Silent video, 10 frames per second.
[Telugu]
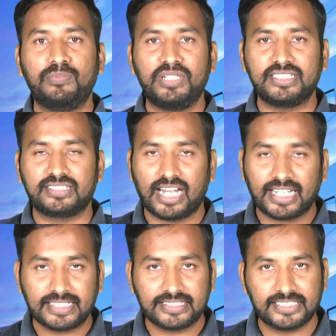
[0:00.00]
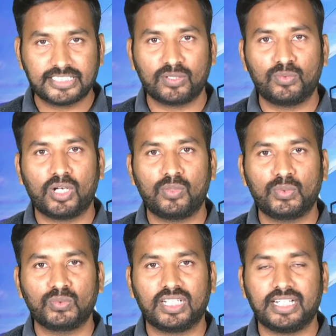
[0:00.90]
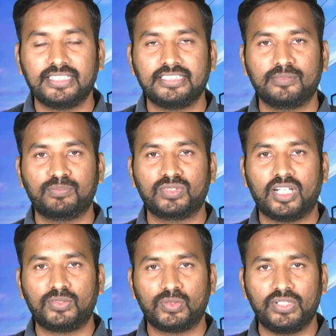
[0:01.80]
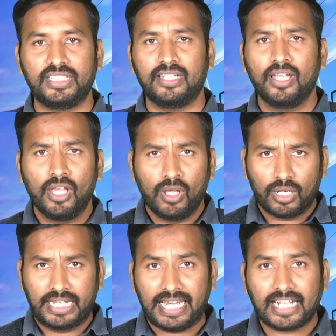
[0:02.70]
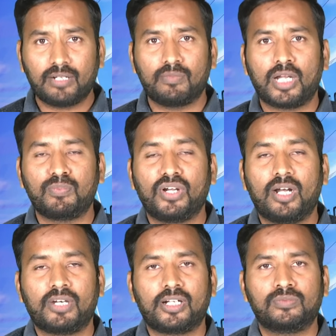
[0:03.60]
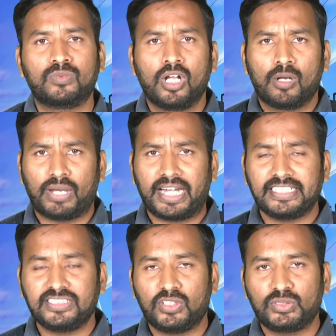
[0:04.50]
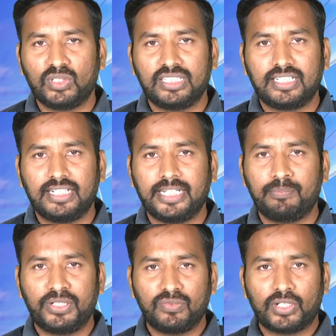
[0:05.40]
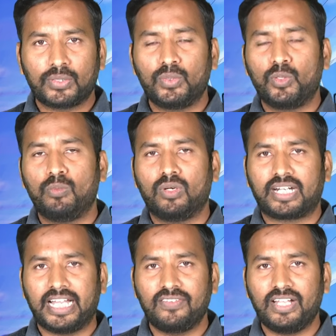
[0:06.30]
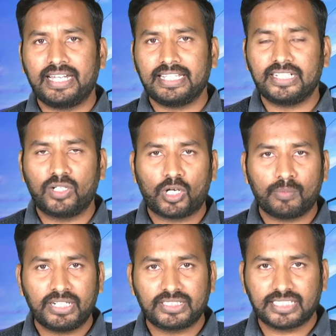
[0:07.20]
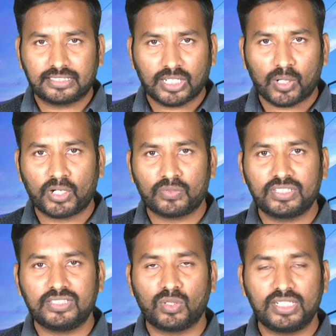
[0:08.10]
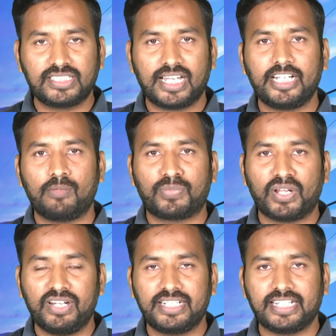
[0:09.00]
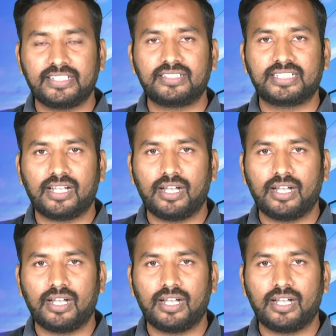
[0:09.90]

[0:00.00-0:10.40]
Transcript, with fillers: జీపీఎస్ ట్రాకింగ్ సిస్టమ్ కూడా ఉంటుందని అయితే చెప్తున్నారు సో ఇది కీలక మార్పుగా మనం పరిగణించవచ్చు ఎందుకంటే ఇప్పటి వరకు రైల్వే అనేది గవర్నమెంట్ సెక్టర్లోనే ఉంది తొలిసారిగా ప్రైవేట్ ట్రైన్